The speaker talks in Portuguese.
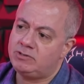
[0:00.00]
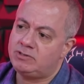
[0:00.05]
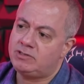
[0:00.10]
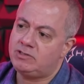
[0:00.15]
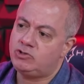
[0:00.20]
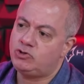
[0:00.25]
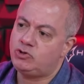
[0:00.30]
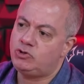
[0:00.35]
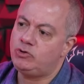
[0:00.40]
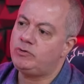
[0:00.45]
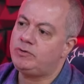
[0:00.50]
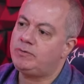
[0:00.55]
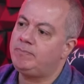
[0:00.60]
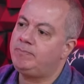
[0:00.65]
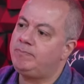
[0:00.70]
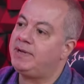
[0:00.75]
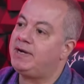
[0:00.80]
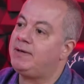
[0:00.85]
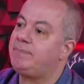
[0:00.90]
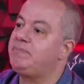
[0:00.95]
decidiu
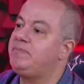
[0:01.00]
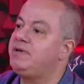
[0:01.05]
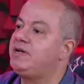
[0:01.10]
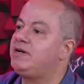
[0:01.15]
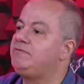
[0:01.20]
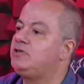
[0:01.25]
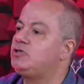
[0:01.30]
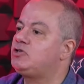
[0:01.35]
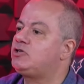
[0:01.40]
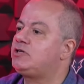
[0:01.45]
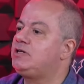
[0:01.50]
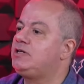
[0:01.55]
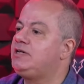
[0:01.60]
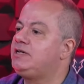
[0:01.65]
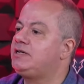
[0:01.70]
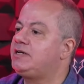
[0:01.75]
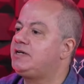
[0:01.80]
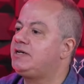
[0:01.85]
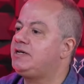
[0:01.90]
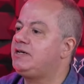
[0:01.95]
pela primeira vez que
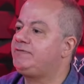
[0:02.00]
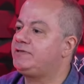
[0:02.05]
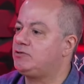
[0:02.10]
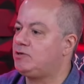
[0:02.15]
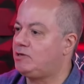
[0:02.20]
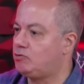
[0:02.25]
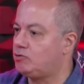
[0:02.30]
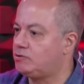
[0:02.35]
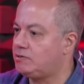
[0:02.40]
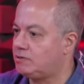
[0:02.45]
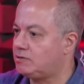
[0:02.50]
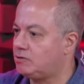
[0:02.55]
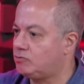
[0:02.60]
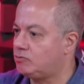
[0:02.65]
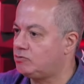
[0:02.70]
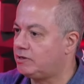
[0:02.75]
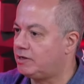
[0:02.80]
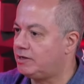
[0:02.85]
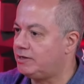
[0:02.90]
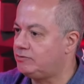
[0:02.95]
ele queria fazer uma concessão
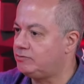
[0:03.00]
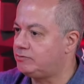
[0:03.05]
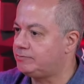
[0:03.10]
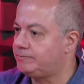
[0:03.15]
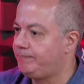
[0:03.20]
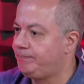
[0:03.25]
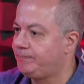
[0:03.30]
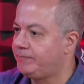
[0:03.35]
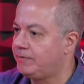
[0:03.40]
do estádio.